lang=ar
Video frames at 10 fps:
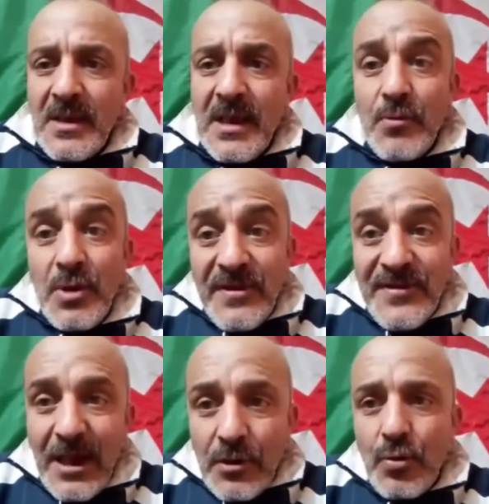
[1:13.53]
كانوا
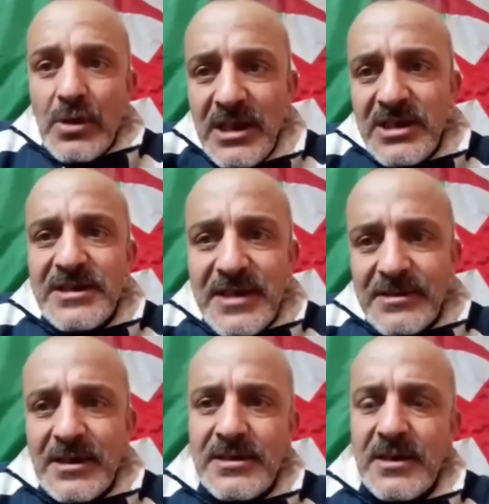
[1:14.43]
يضحكوا كي الجزائر
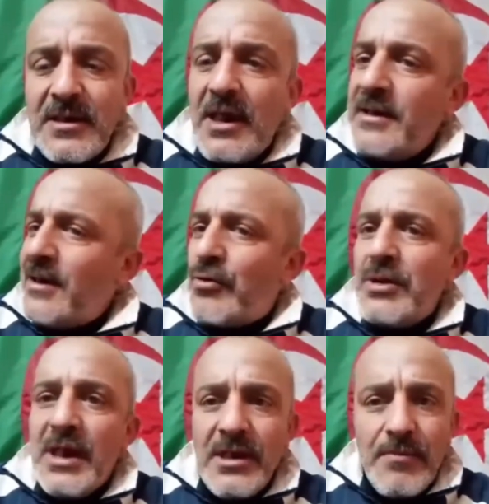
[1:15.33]
تخسر احنا
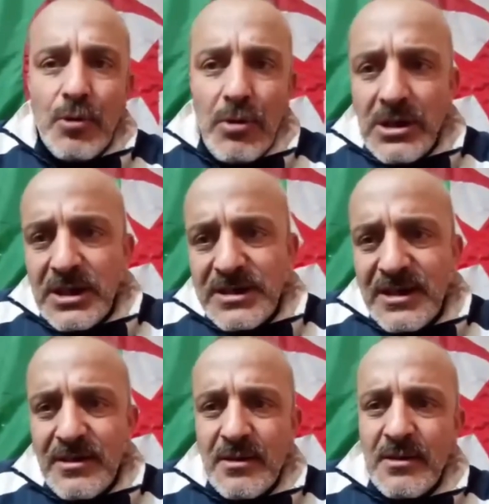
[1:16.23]
كنا نبكوا على الجزائر